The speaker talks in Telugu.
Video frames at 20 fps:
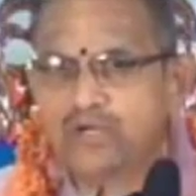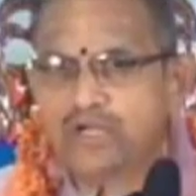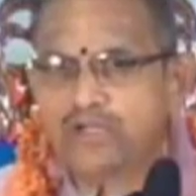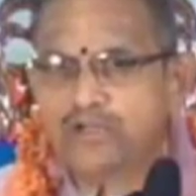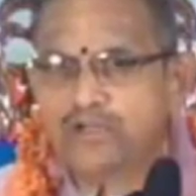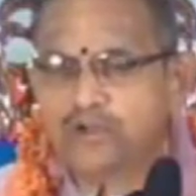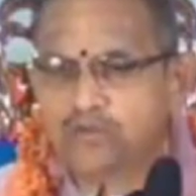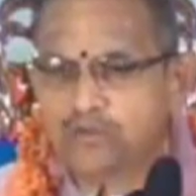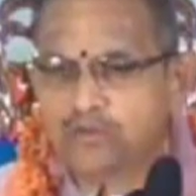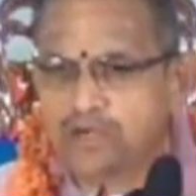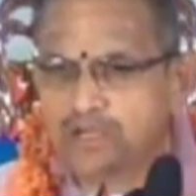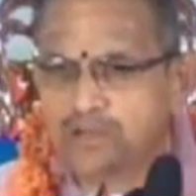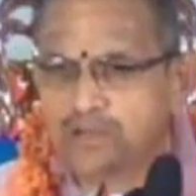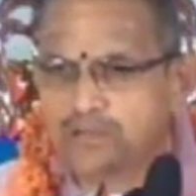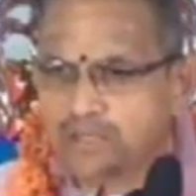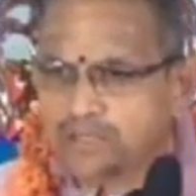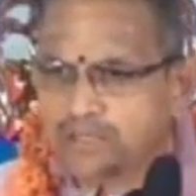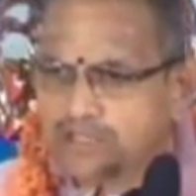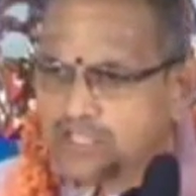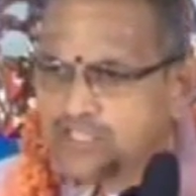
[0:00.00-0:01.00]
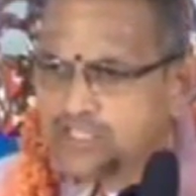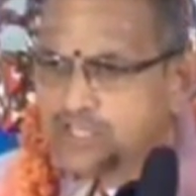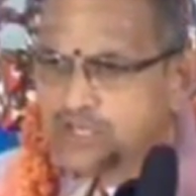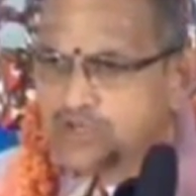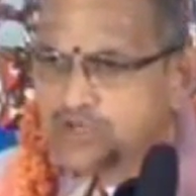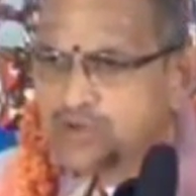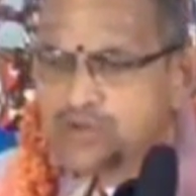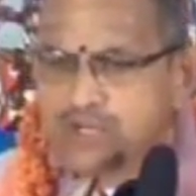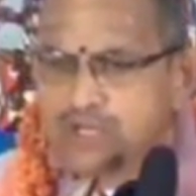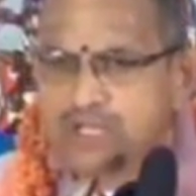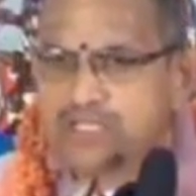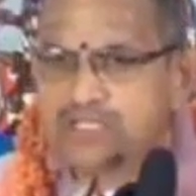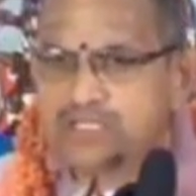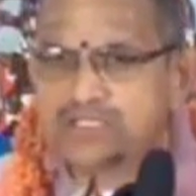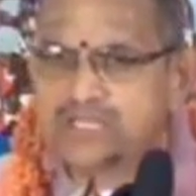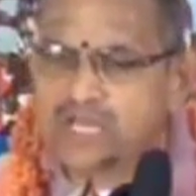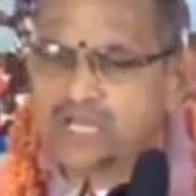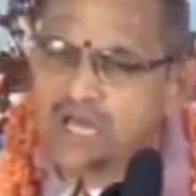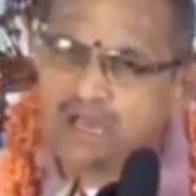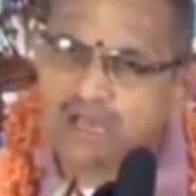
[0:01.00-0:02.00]
ఉండేటటువంటి మద్ది చెట్టుని
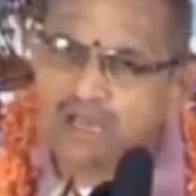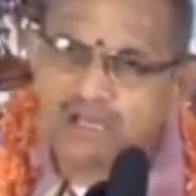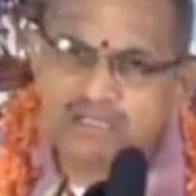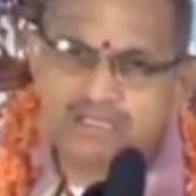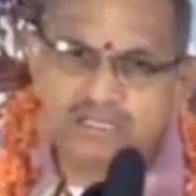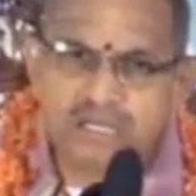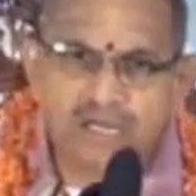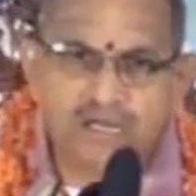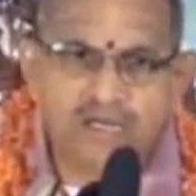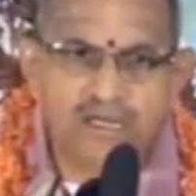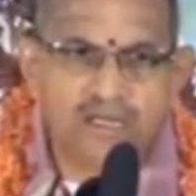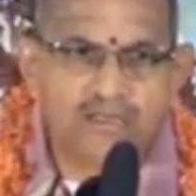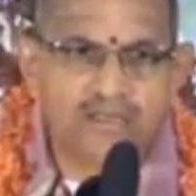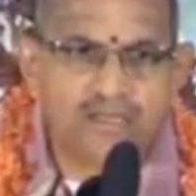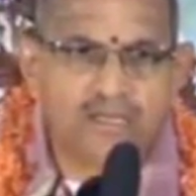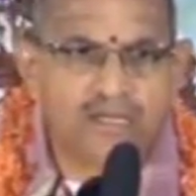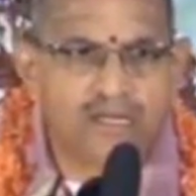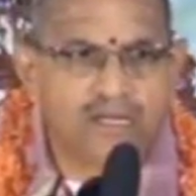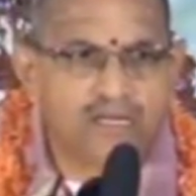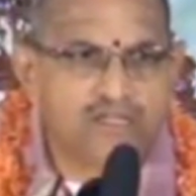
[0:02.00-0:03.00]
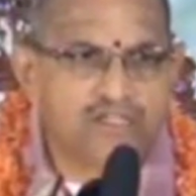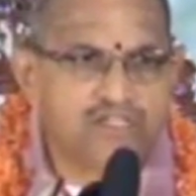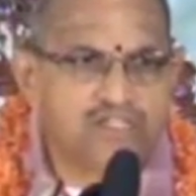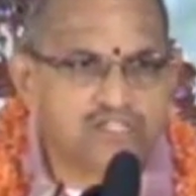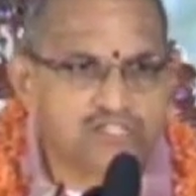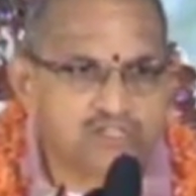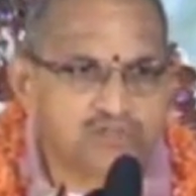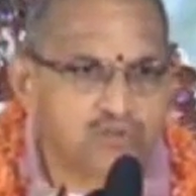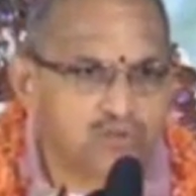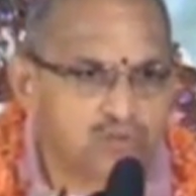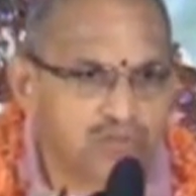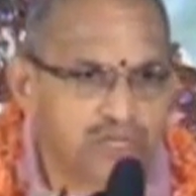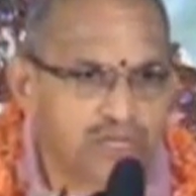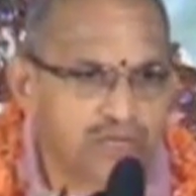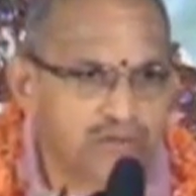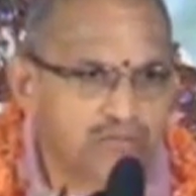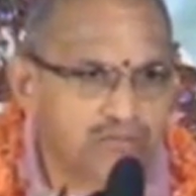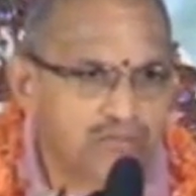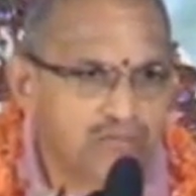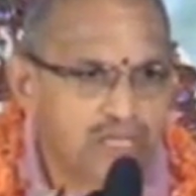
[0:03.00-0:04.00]
చాలా జాగ్రత్తగా రక్షిస్తూ
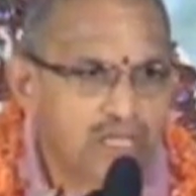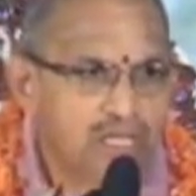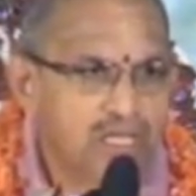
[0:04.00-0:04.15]
ఉంటారు